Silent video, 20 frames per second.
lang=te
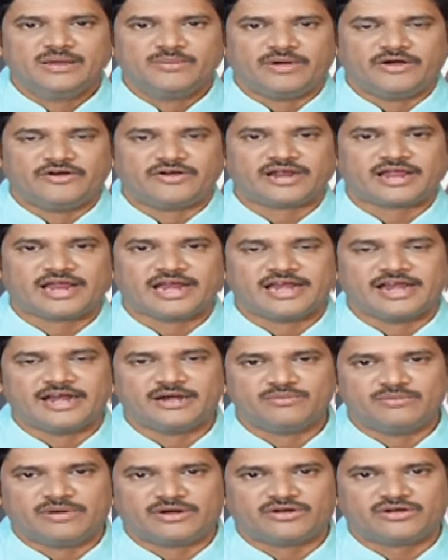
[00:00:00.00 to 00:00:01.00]
పవన్
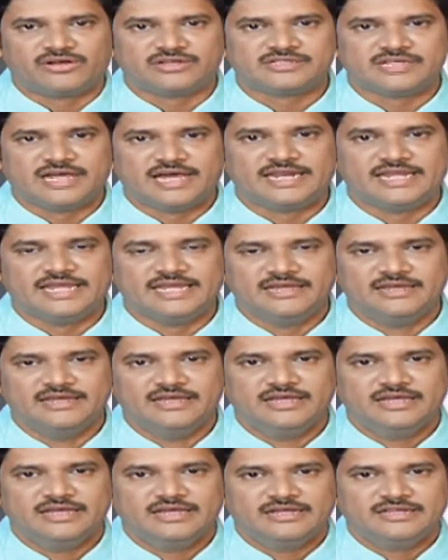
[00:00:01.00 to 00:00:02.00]
కళ్యాణ్ మరొకసారి
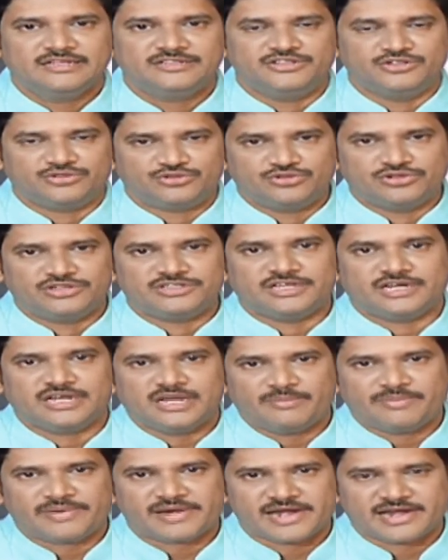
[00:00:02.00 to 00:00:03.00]
చిత్తూరు జిల్లా
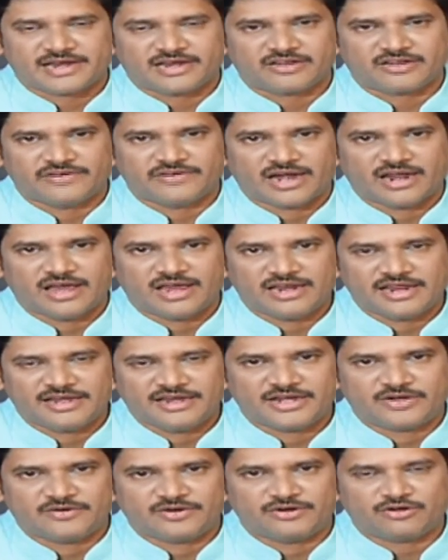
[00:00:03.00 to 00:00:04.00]
పర్యటనకు వెళ్ళాలి
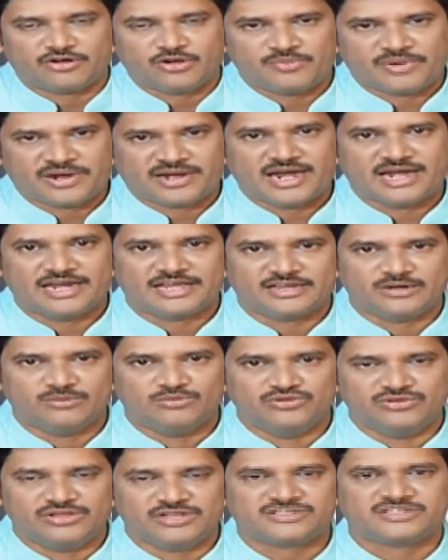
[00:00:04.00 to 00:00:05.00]
అనేటువంటి ఒక ప్రణాళికను
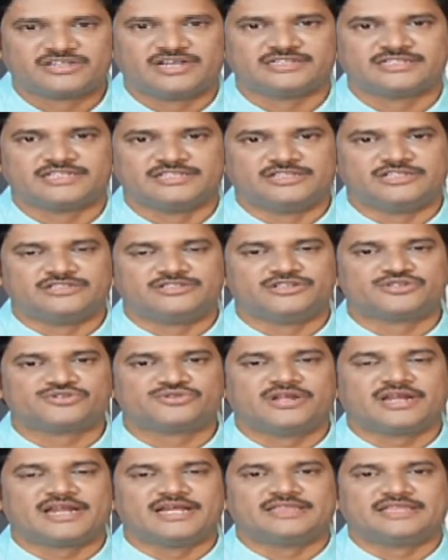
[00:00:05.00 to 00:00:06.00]
ముందస్తుగా సిద్ధం
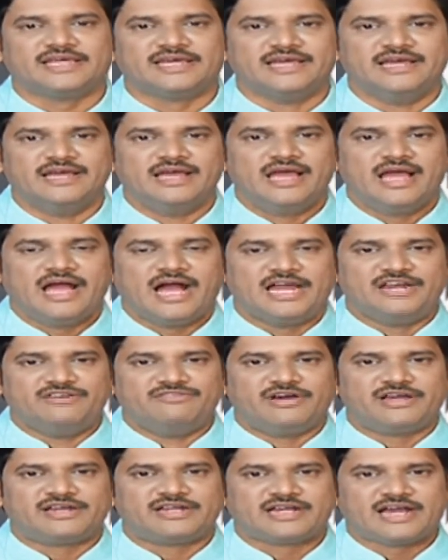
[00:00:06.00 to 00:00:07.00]
చేసుకున్నారు అయితే
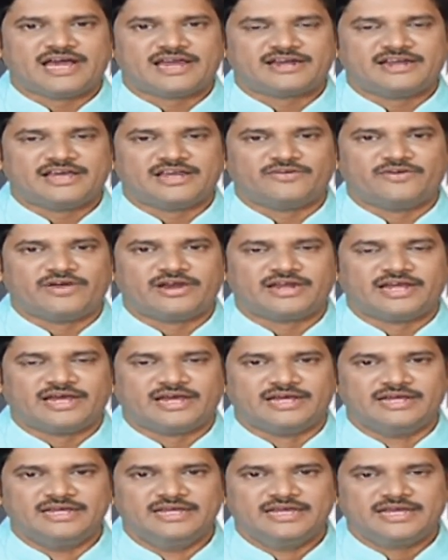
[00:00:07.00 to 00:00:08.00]
అనివార్య కారణాల వలన
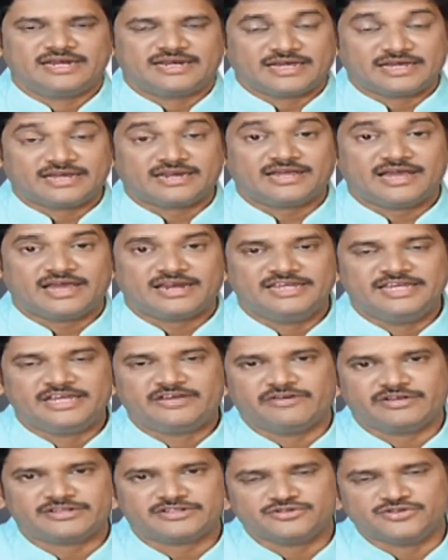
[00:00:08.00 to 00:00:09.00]
రకరకాల
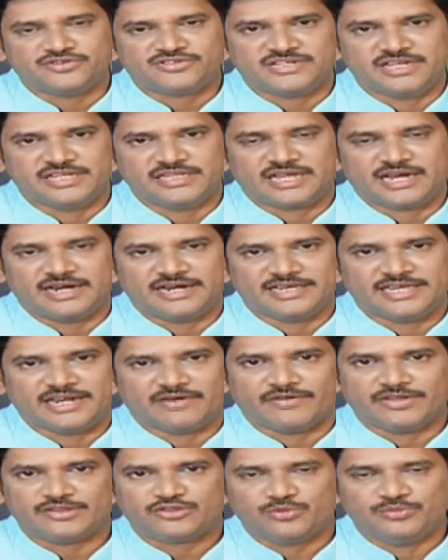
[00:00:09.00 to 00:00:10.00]
ఈక్వేషన్స్ వచ్చినాయి ఎందుకంటే
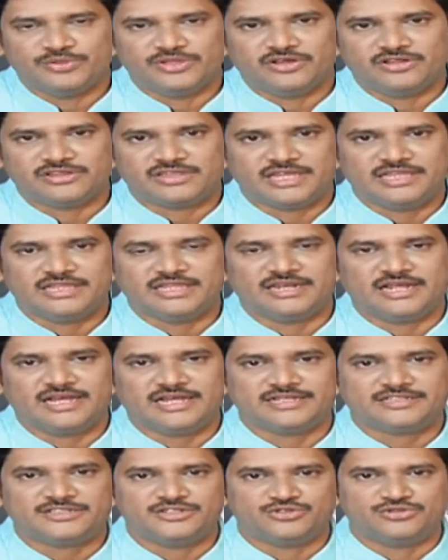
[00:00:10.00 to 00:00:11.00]
ఇరవై తొమ్మిదవ తేదీన
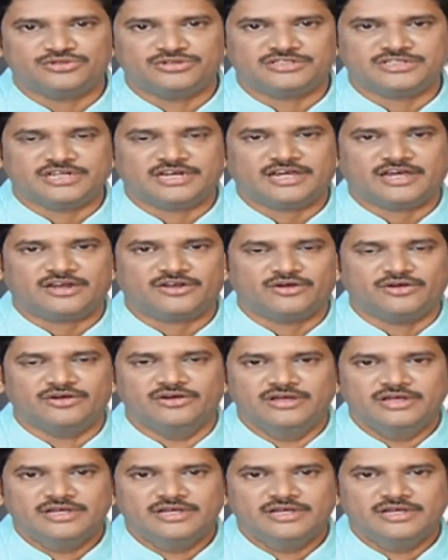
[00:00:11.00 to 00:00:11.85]
చిత్తూరు జిల్లాలో